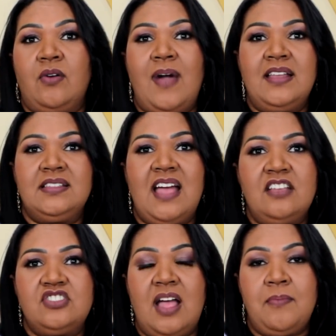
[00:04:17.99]

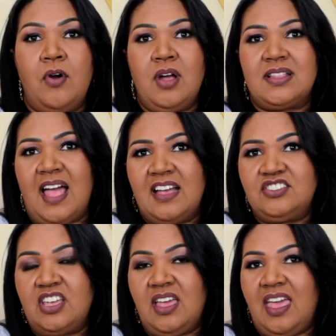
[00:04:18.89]
Qualidade na
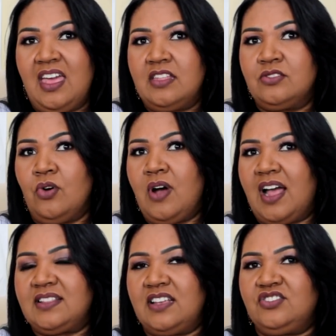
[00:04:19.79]
abordagem e no
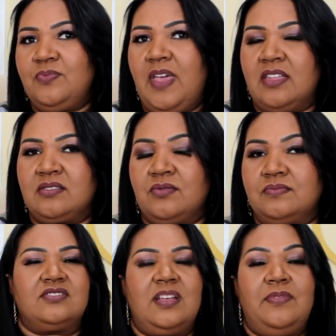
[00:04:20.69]
atendimento.
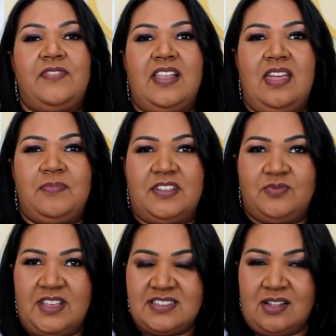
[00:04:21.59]
Eu sempre falei para as
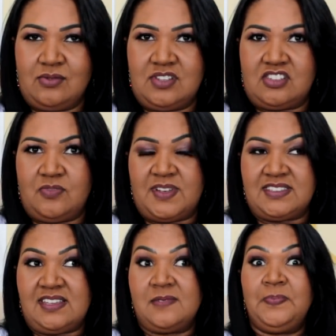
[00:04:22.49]
minhas alunas, tipo
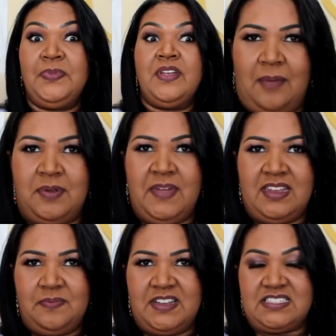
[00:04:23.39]
assim, a
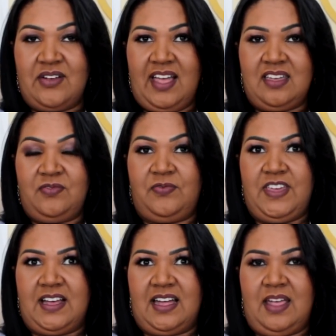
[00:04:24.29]
primeira impressão é a que
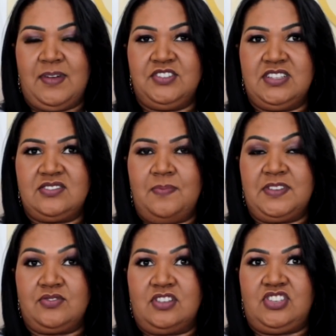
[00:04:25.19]
fica, né? Imagina se uma
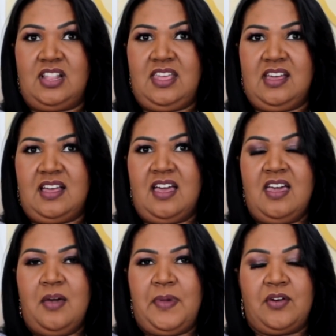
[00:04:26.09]
pessoa te liga,
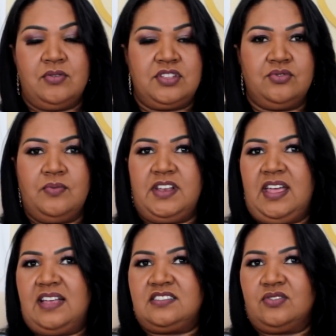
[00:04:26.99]
pegou o teu número em
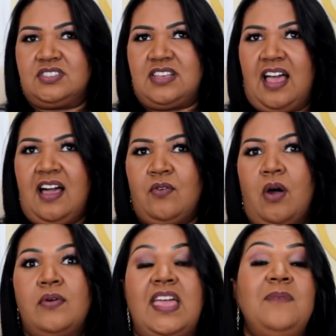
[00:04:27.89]
rede social, ou
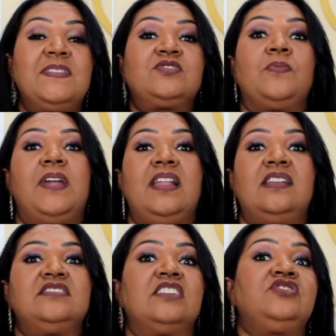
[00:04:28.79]
alguém passou para ela,
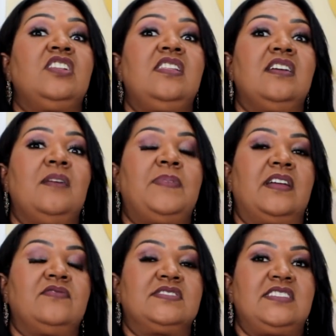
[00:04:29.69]
ela já te liga para
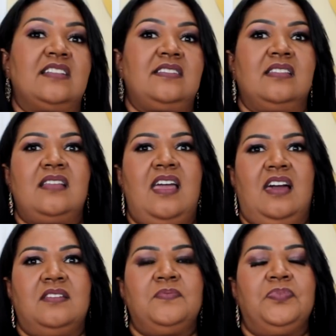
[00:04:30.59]
que você atenda
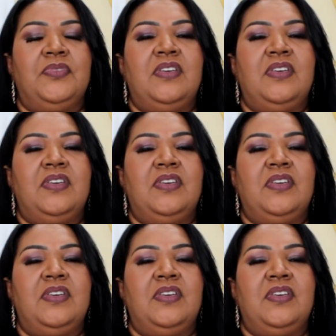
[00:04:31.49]
ela.